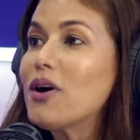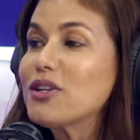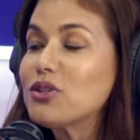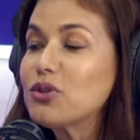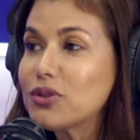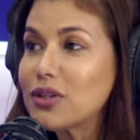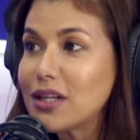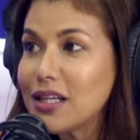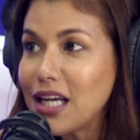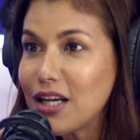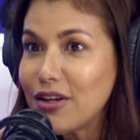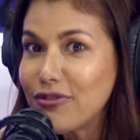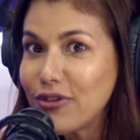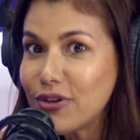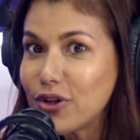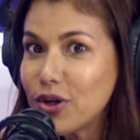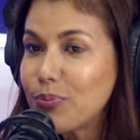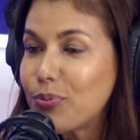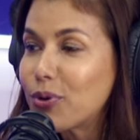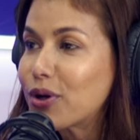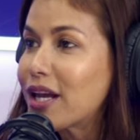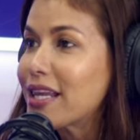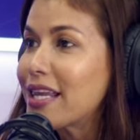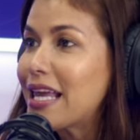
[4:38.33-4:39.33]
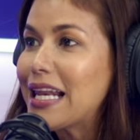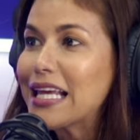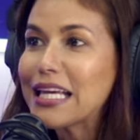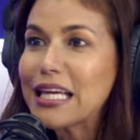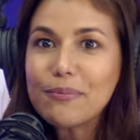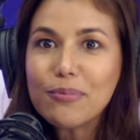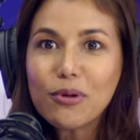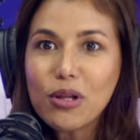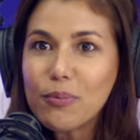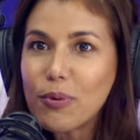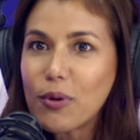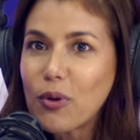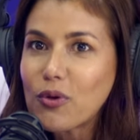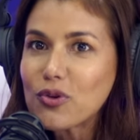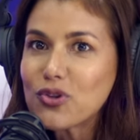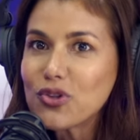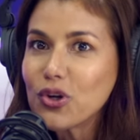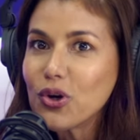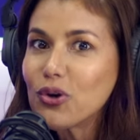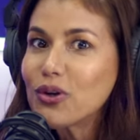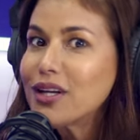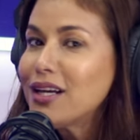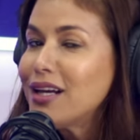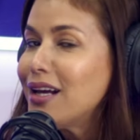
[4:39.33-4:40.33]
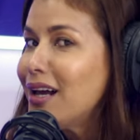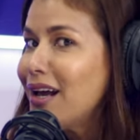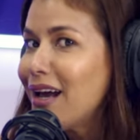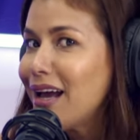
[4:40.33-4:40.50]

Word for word: a su teléfono, porque ya el equipo de producción